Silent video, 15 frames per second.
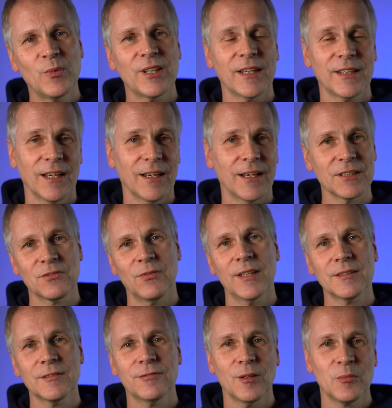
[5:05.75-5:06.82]
mit einer
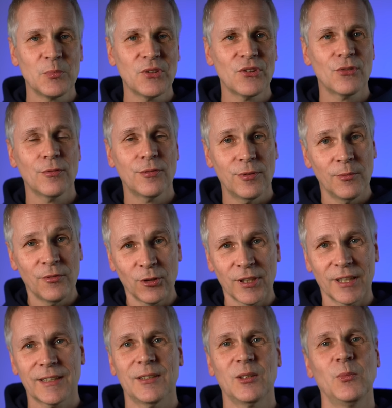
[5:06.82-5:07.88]
Reichweite von bis zu
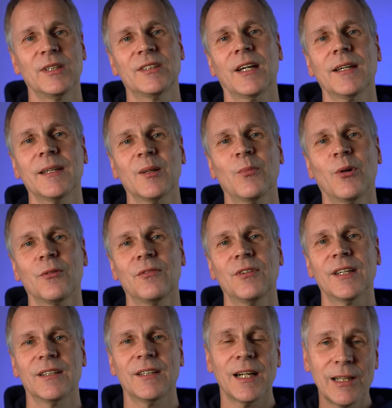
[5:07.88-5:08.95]
500 Kilometer eingebaut werden,